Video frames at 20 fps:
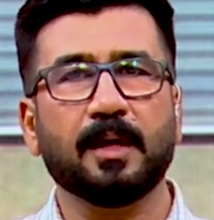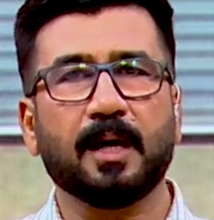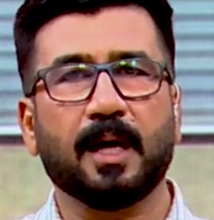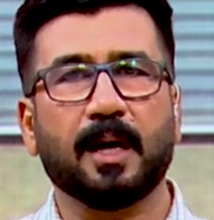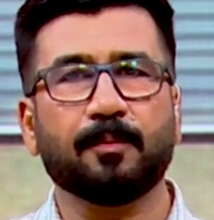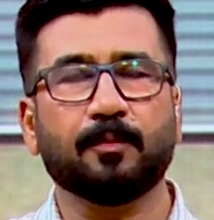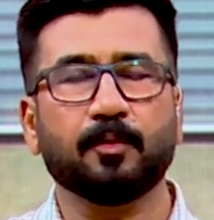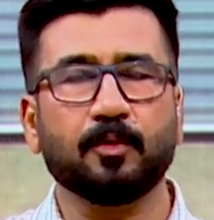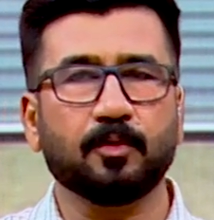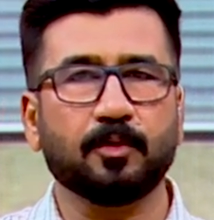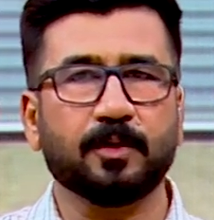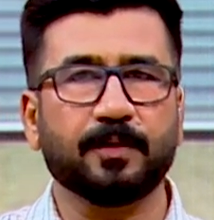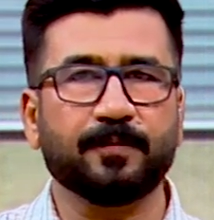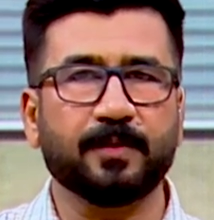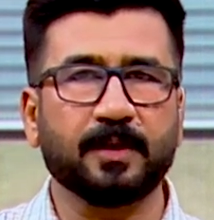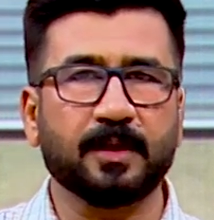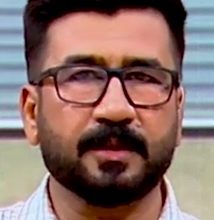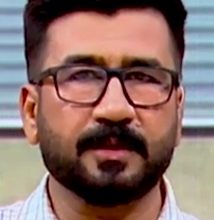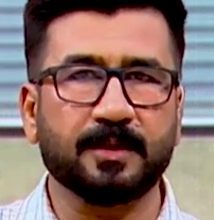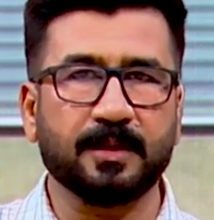आपको
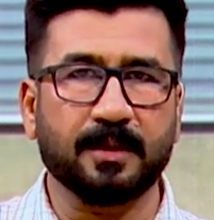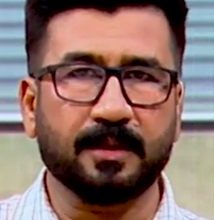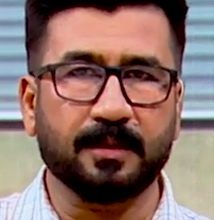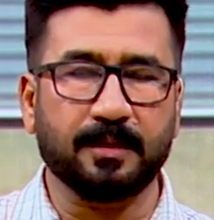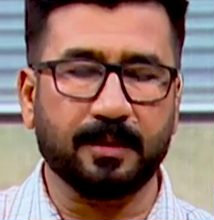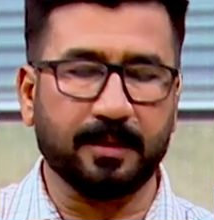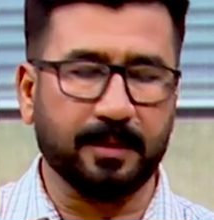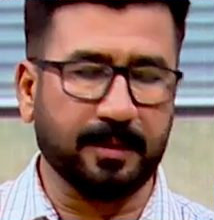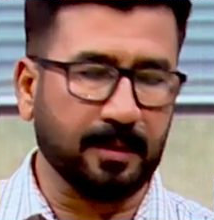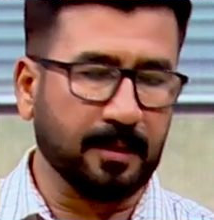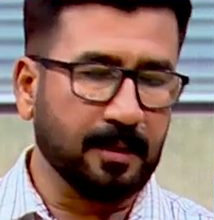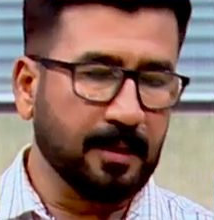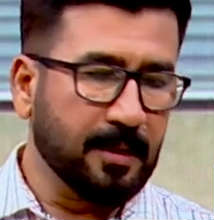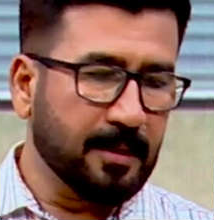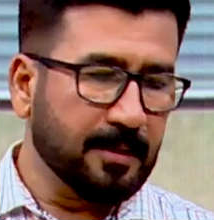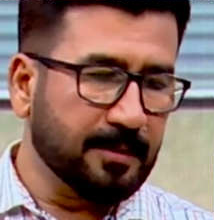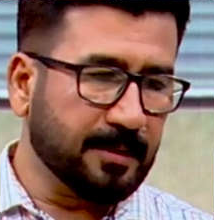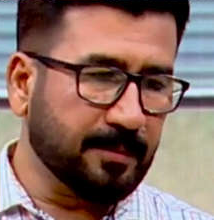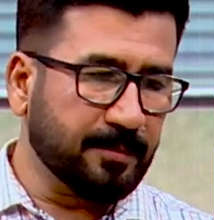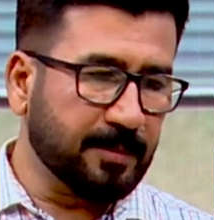नोटिफिकेशन आता रहेगा
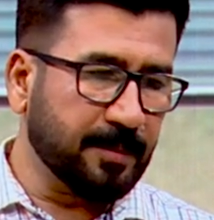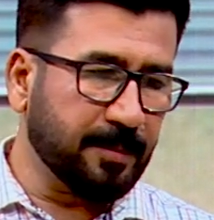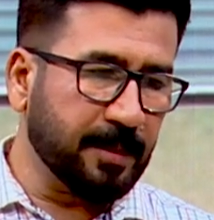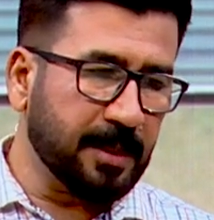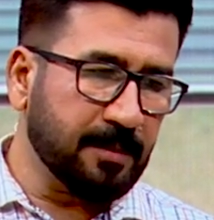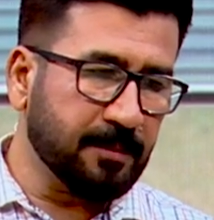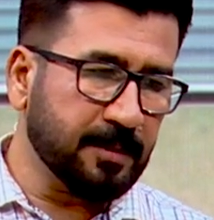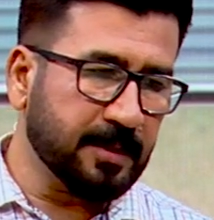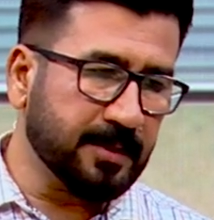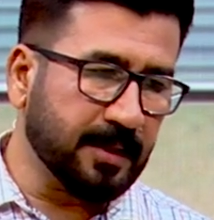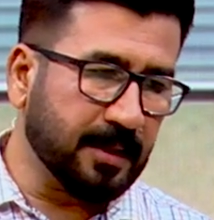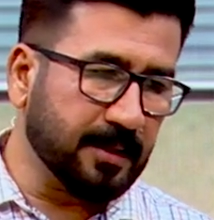सबसे पहले हम स्टार्ट